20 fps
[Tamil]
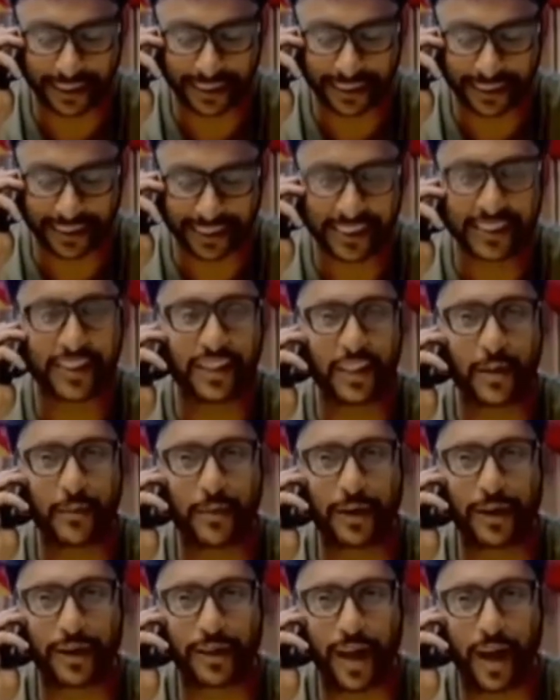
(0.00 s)
பேர்
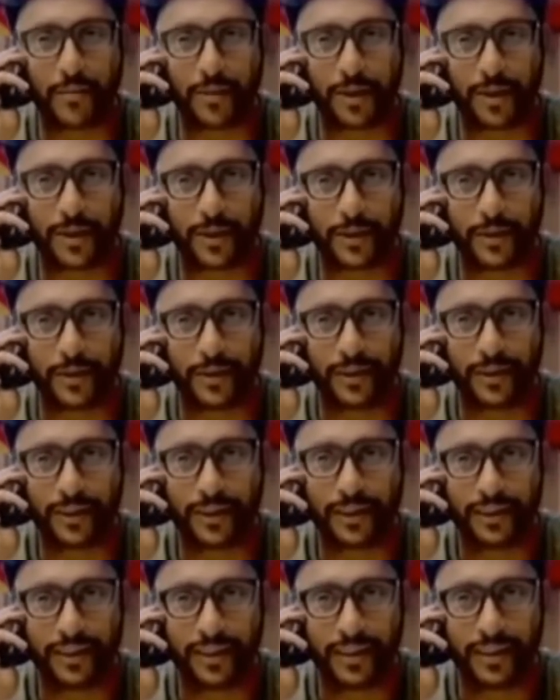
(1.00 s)
இந்த பக்கம் நான் மட்டும்